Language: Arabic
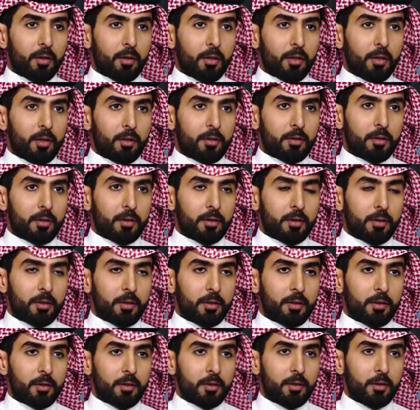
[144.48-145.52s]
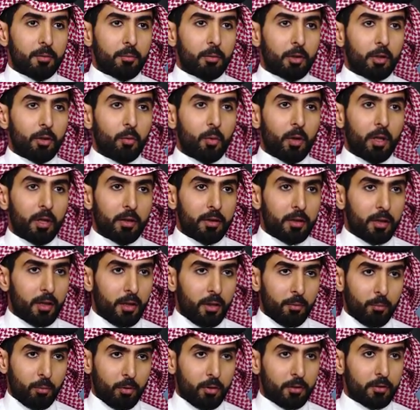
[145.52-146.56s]
قلت آه، يمكن الوالد
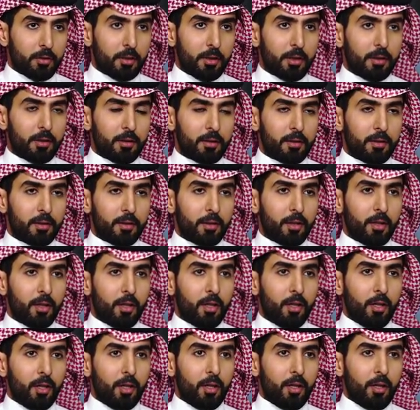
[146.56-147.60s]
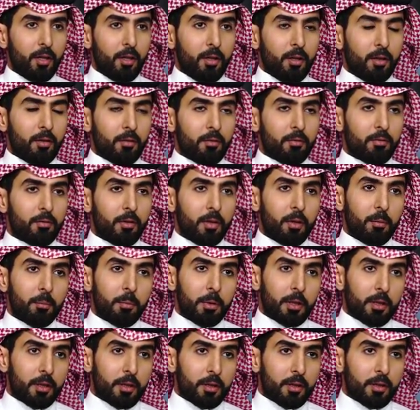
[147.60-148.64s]
نايم ولا شيء
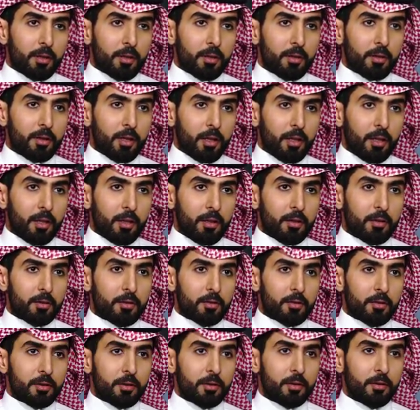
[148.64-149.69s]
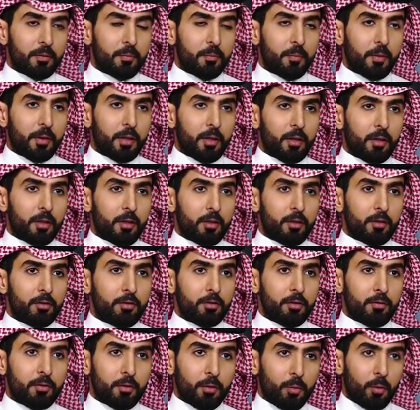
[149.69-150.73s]
فلما دخلت
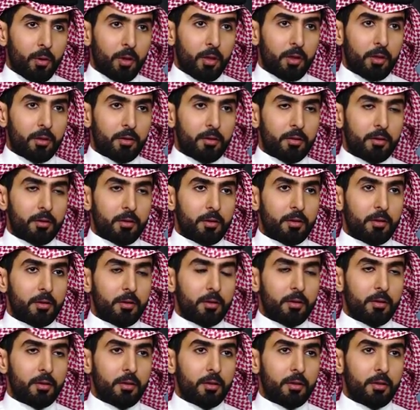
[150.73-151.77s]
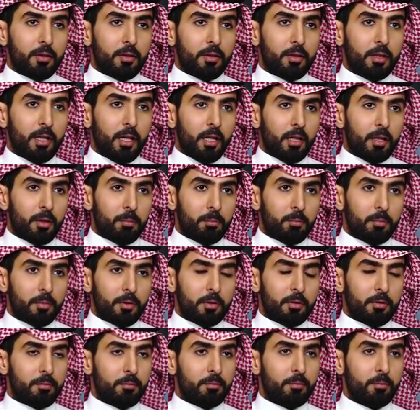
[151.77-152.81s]
شفت الوالد آه، نايم
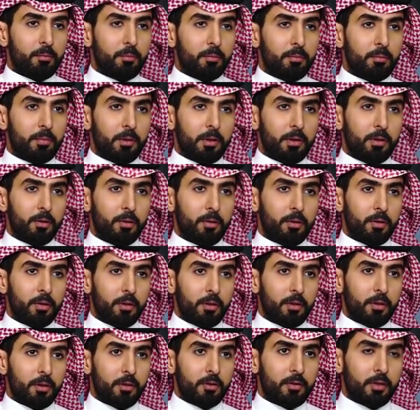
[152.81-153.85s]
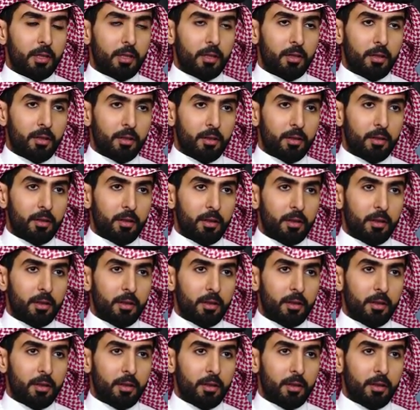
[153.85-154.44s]
بشكل